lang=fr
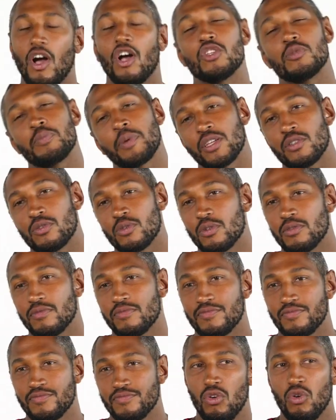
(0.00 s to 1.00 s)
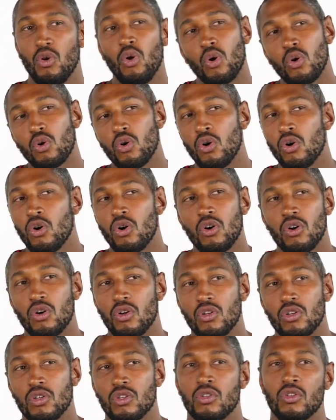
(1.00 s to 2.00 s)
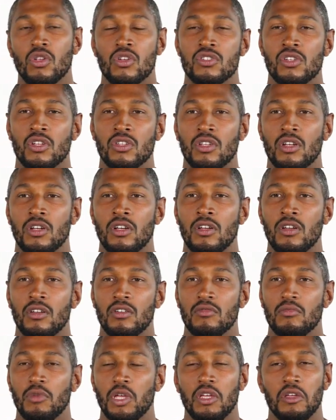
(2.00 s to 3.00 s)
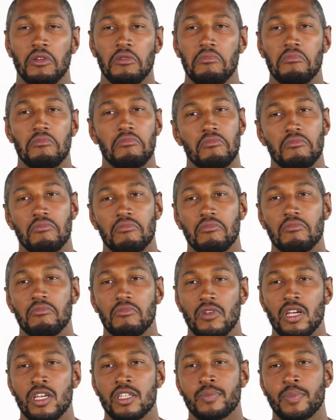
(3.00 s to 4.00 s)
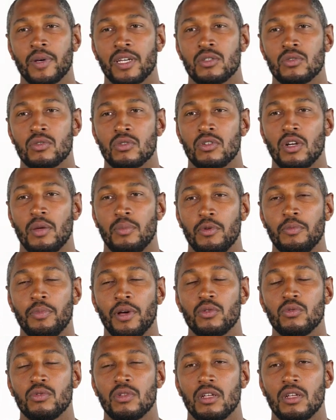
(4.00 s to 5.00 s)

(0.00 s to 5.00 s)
Espresso. Longo, euh, de temps en temps, mais espresso la plupart du